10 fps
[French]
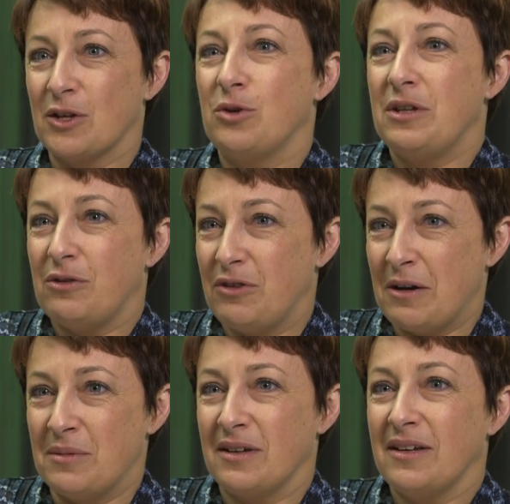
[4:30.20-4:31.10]
que des
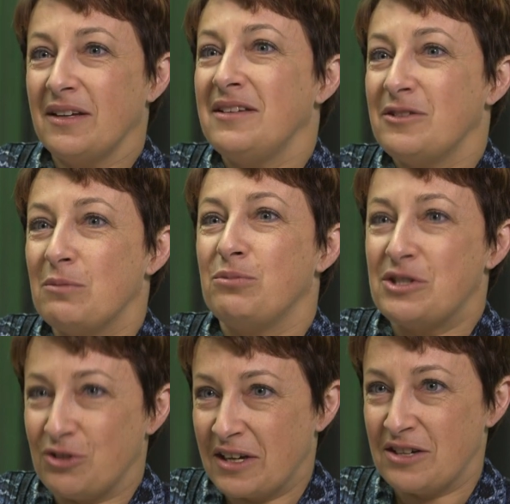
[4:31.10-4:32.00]
femmes et des hommes
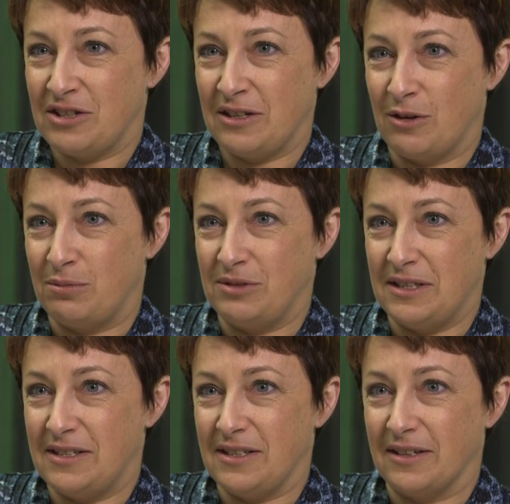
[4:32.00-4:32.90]
puissent s'engager en
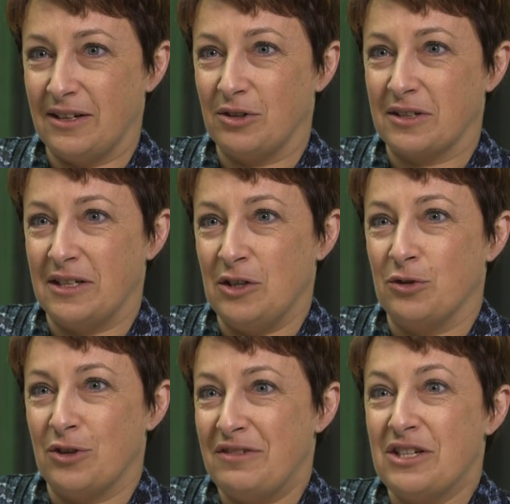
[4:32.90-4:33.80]
politique alors qu'ils
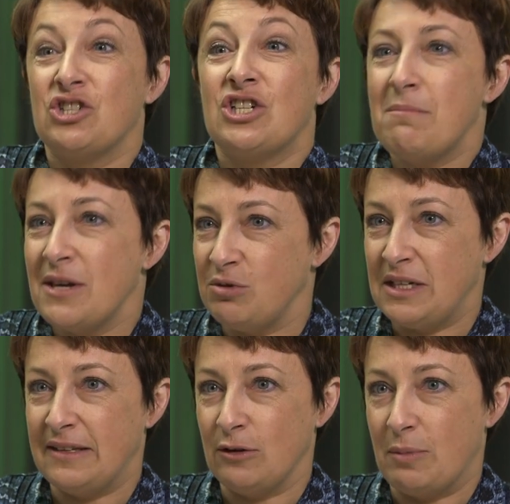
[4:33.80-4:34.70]
n'en avaient jamais eu
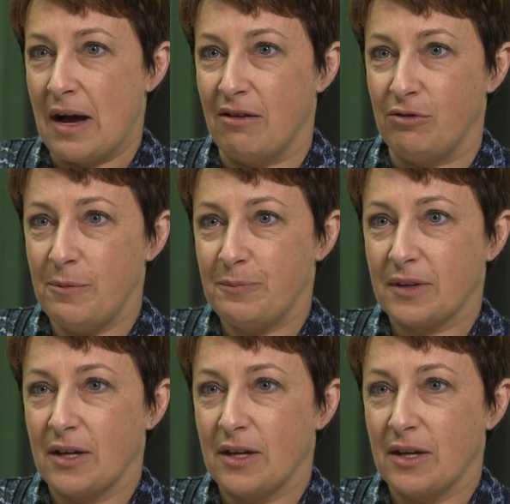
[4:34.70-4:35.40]
l'idée auparavant,